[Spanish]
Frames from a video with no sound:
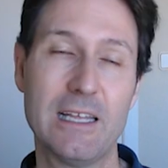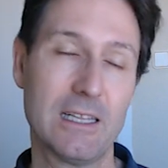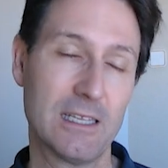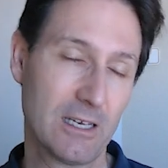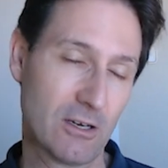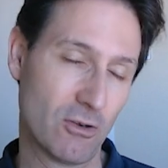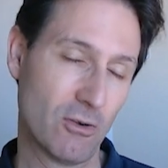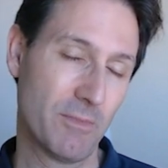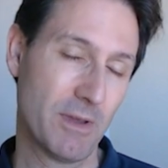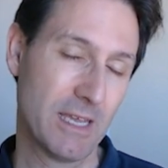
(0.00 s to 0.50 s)

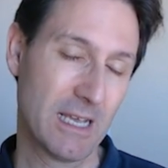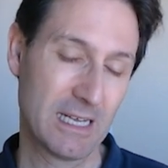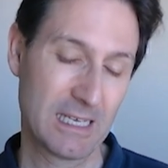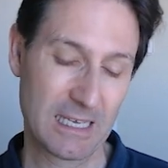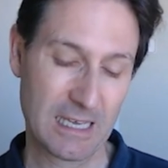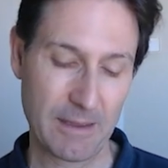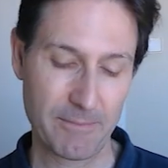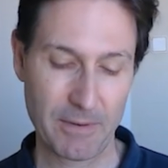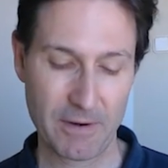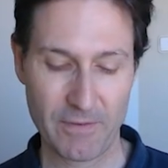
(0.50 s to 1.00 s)
entre
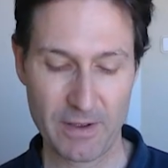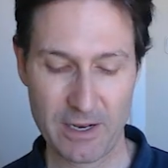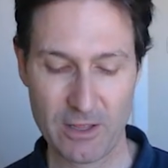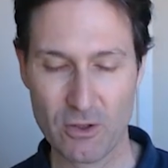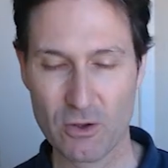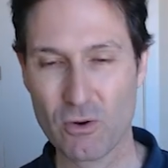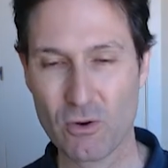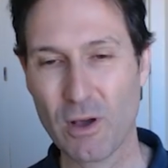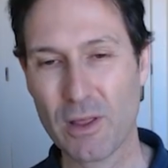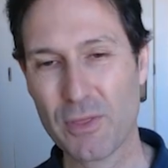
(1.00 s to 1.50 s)
comillas, que he
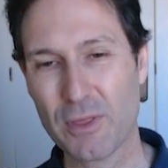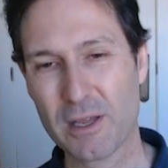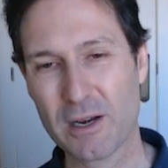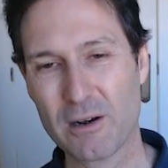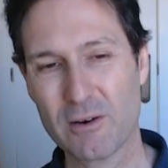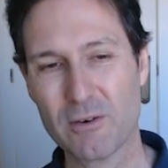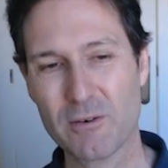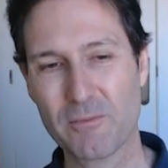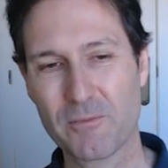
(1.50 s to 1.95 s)
preferido no hacerlo.